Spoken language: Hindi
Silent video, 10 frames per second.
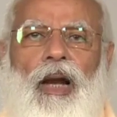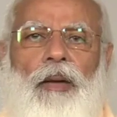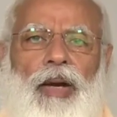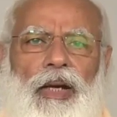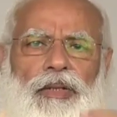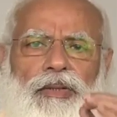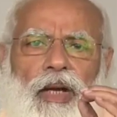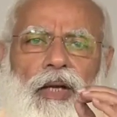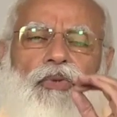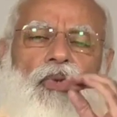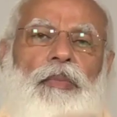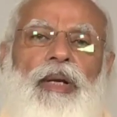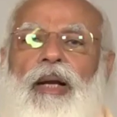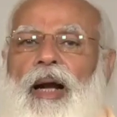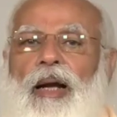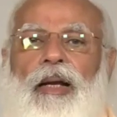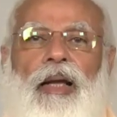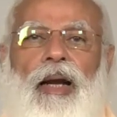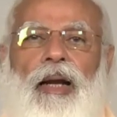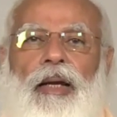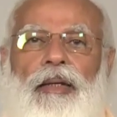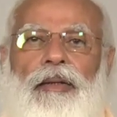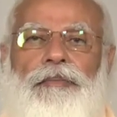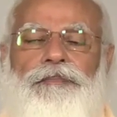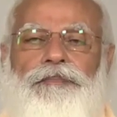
हमारे शास्त्रों में कहा गया है